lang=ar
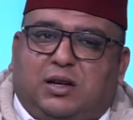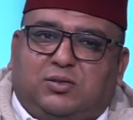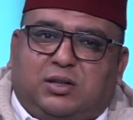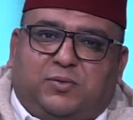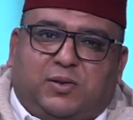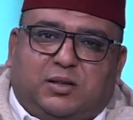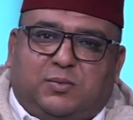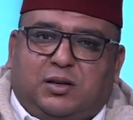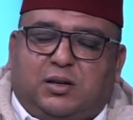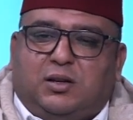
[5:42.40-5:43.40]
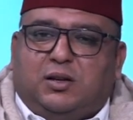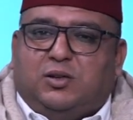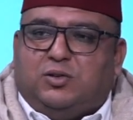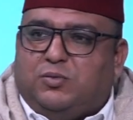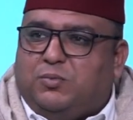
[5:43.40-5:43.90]
الغزال فاطمه
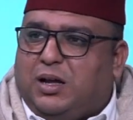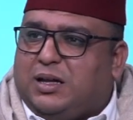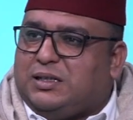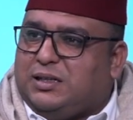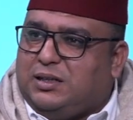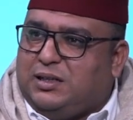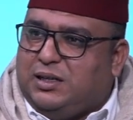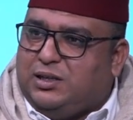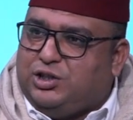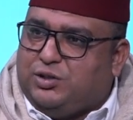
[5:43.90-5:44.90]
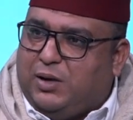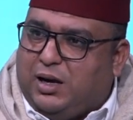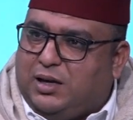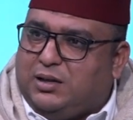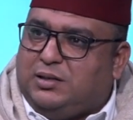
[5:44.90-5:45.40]
ثم القصيده ديال
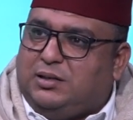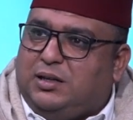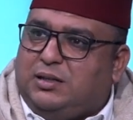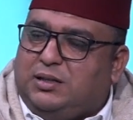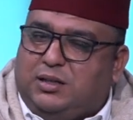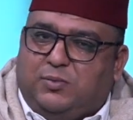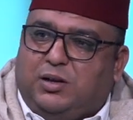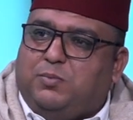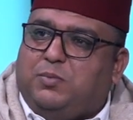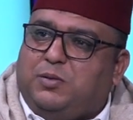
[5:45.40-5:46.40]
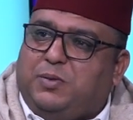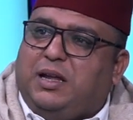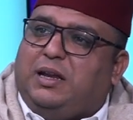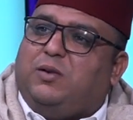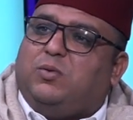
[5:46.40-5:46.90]
الشمعه ديال سيدي محمد بن
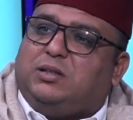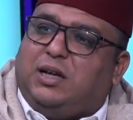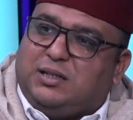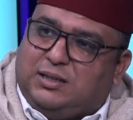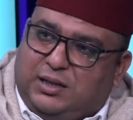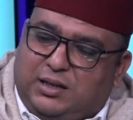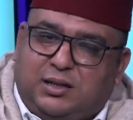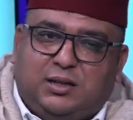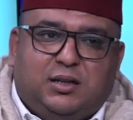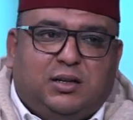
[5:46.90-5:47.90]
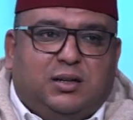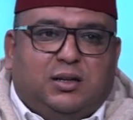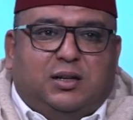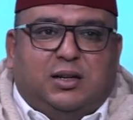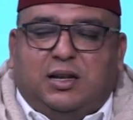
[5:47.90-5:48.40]
علي ولدار زين
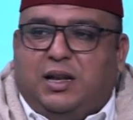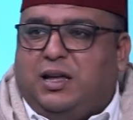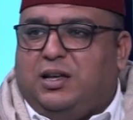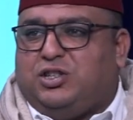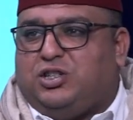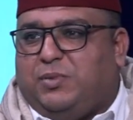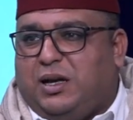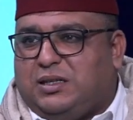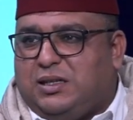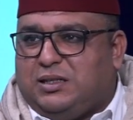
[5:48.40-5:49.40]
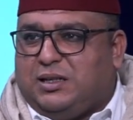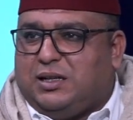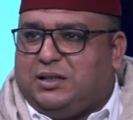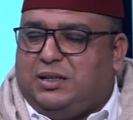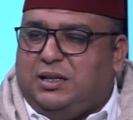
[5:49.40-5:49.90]
لا يا الشمعه سلتك
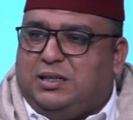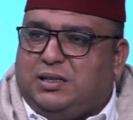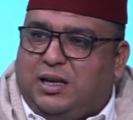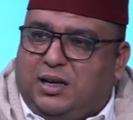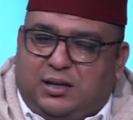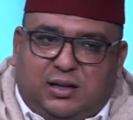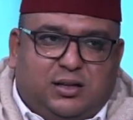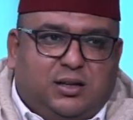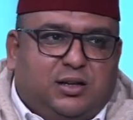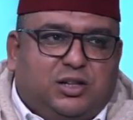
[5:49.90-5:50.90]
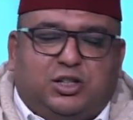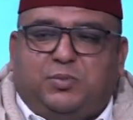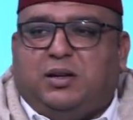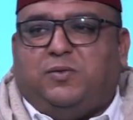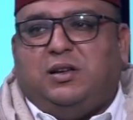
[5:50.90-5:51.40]
ردي لي سالي
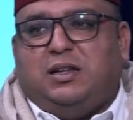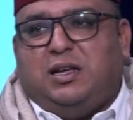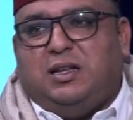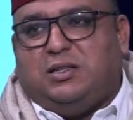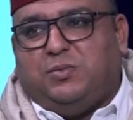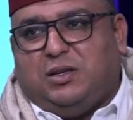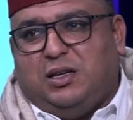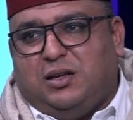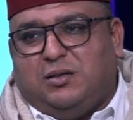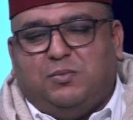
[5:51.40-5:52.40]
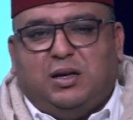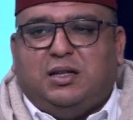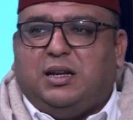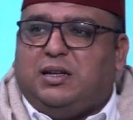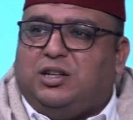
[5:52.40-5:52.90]
شبيك في الليالي تبكي
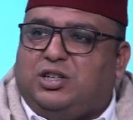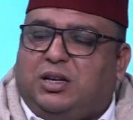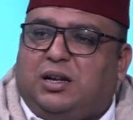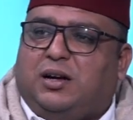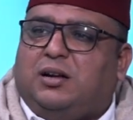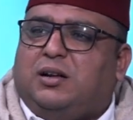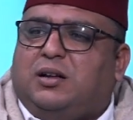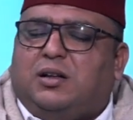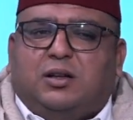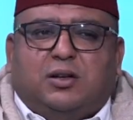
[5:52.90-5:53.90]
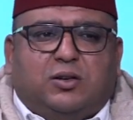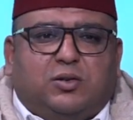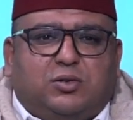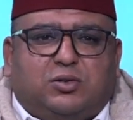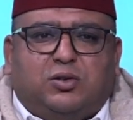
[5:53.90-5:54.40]
مادال كيشعيله
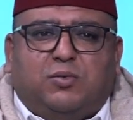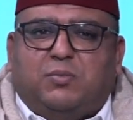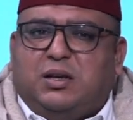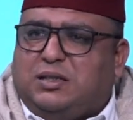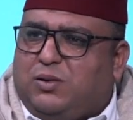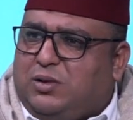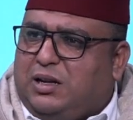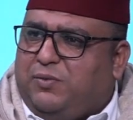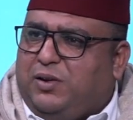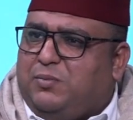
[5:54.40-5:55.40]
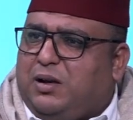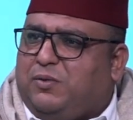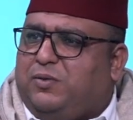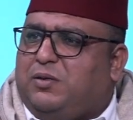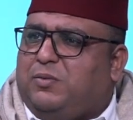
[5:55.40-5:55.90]
ثم زوجنا في حماك
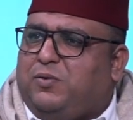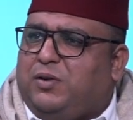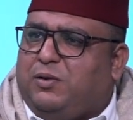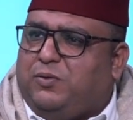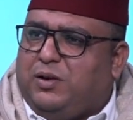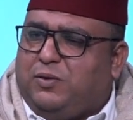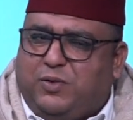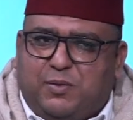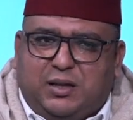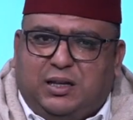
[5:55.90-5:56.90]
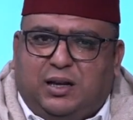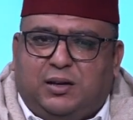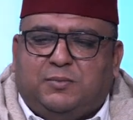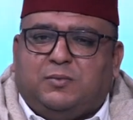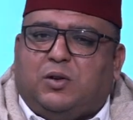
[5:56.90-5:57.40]
في في المدح
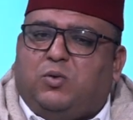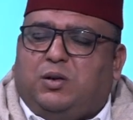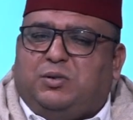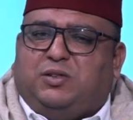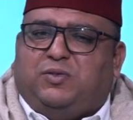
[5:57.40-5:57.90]
وهي ماشي